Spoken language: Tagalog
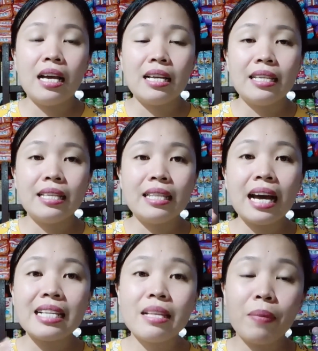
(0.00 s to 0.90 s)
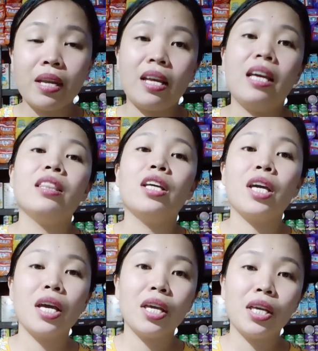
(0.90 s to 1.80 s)
nakaseparate
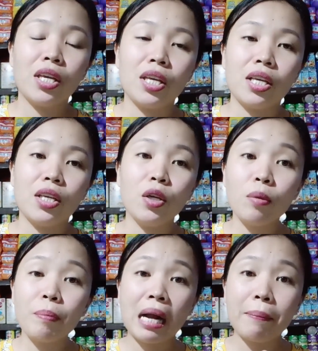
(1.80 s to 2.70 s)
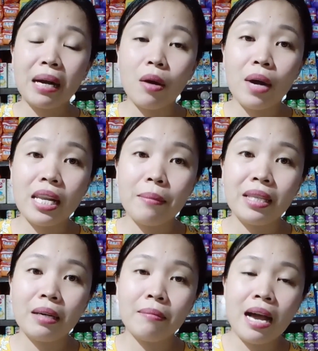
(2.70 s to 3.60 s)
yung pagpagawa namin ng
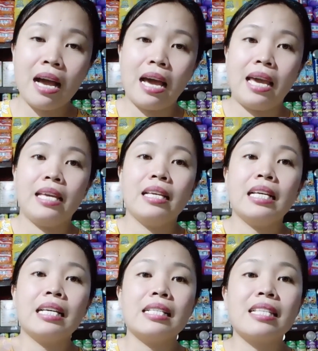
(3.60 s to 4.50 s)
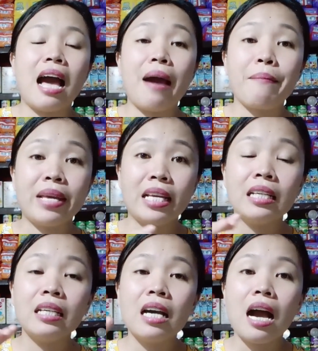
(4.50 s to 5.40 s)
bahay sa aming
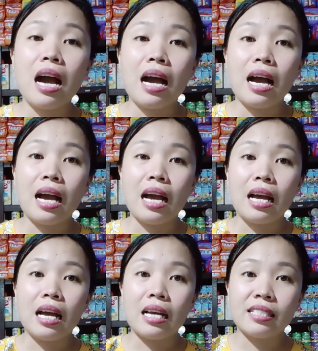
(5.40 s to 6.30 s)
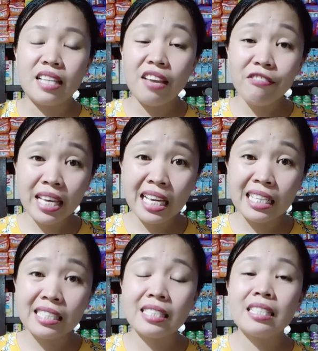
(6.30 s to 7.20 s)
uh,
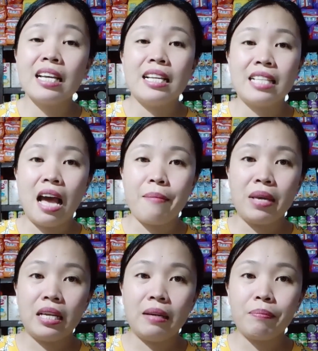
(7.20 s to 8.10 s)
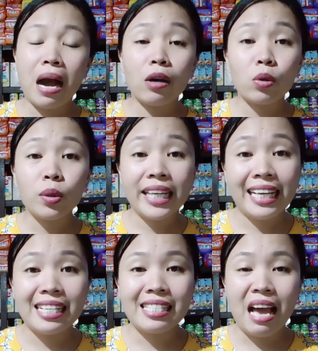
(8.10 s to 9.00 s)
savings, sa aming pangruling,
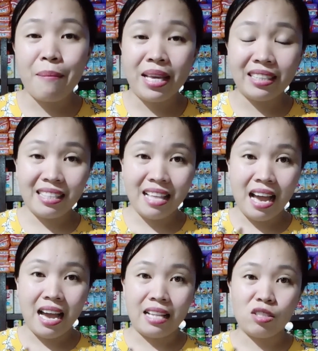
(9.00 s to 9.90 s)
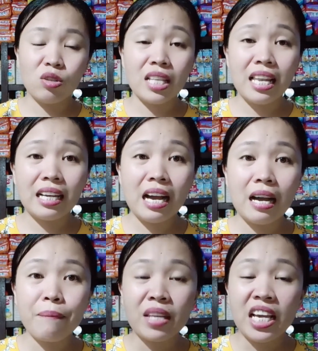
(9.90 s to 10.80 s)
sa aming tindahan. So talagang
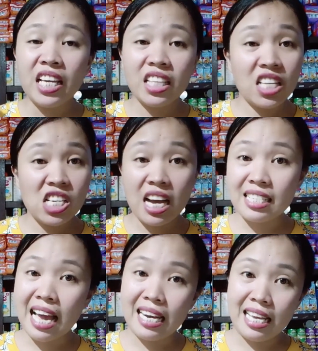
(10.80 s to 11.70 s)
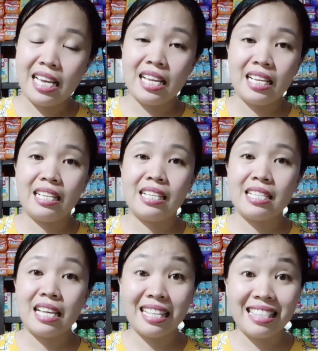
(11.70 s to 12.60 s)
hindi na siya kasali sa
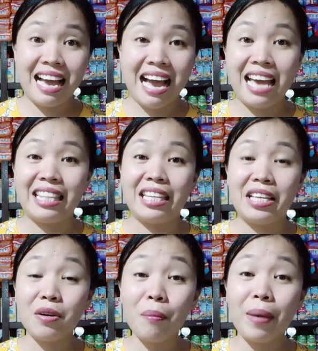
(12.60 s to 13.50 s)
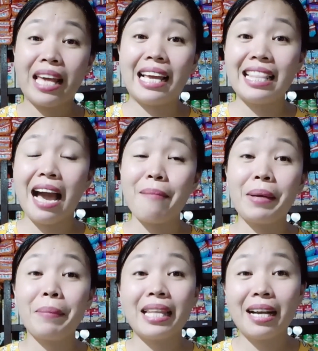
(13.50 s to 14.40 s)
tindahan. Yung pera na aming
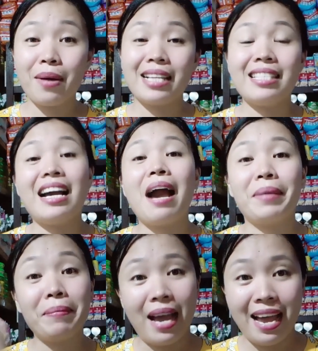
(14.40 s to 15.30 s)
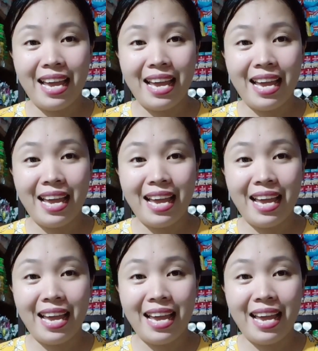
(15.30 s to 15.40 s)
pinagawa ng aming bahay.